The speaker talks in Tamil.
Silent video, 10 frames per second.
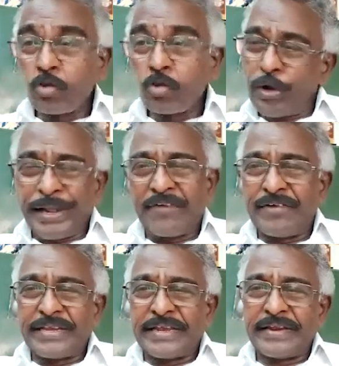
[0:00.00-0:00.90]
தொடங்கி
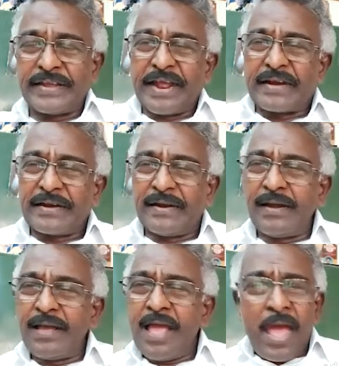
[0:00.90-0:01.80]
வைக்க இருக்கிறார்கள்
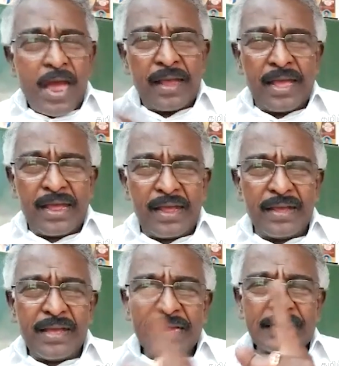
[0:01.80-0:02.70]
ஆனா
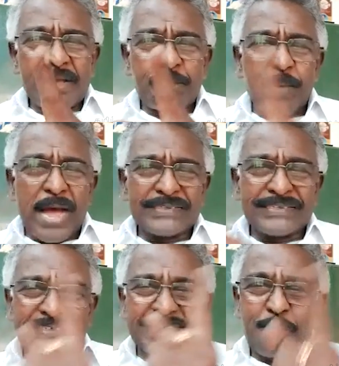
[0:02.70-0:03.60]
இந்த
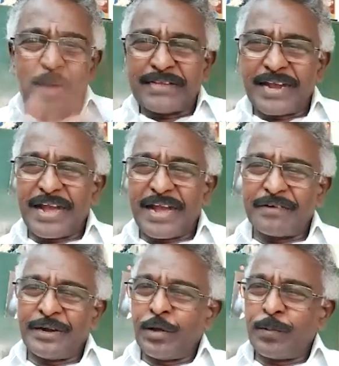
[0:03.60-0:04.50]
பாசிச பாஜகவை
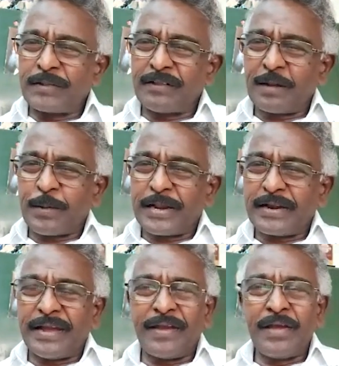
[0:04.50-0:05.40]
நினைவுபடுத்துறாரு
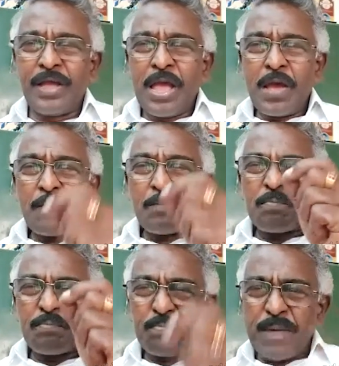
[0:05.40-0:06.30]
பாருங்க
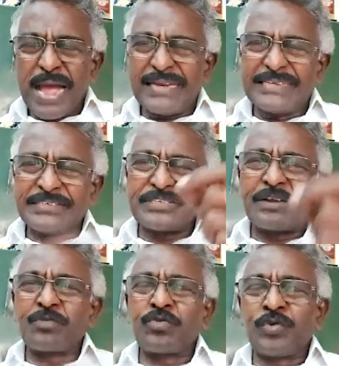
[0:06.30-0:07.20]

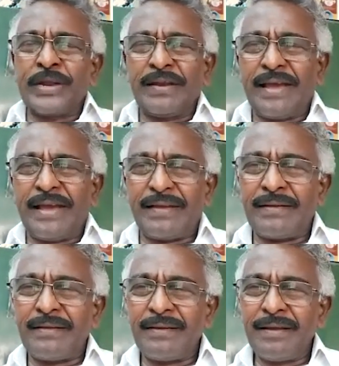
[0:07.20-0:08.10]
பாலிஸ்டர் துணியில
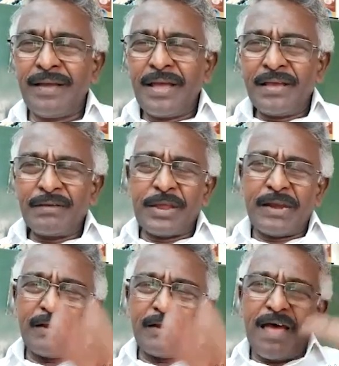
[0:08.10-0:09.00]

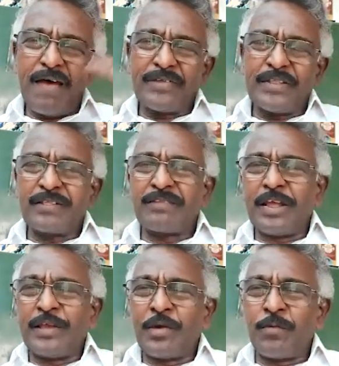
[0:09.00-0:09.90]
எல்லா
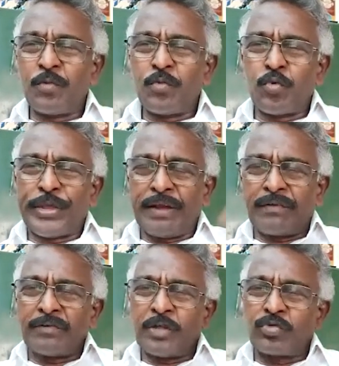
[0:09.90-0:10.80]
விதத்திலையும்
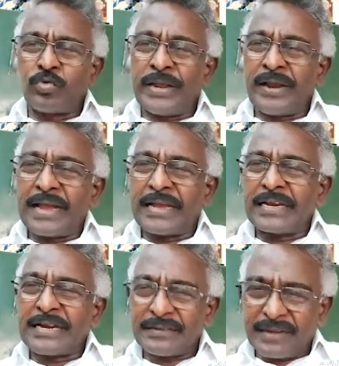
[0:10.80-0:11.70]
உயர்ந்த துணிகளாக
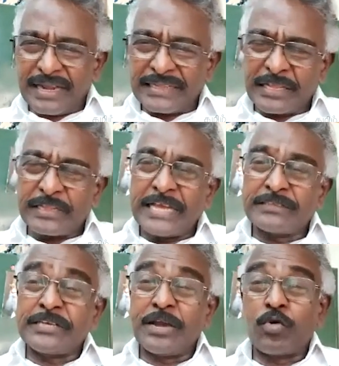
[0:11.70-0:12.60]
இருக்கிறதுல இந்த
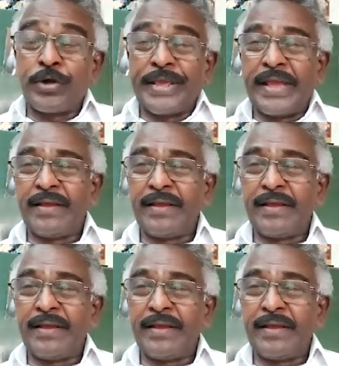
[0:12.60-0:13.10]
தேசிய கொடிய